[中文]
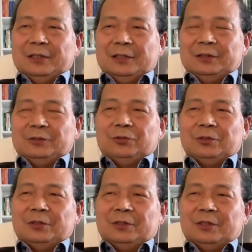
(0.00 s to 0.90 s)
呃
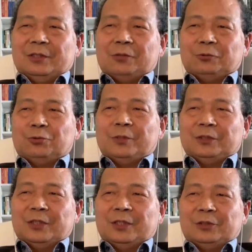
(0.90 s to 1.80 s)
当初
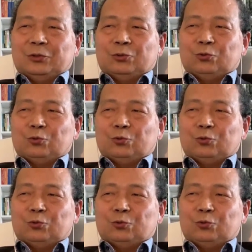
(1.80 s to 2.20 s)
的这个。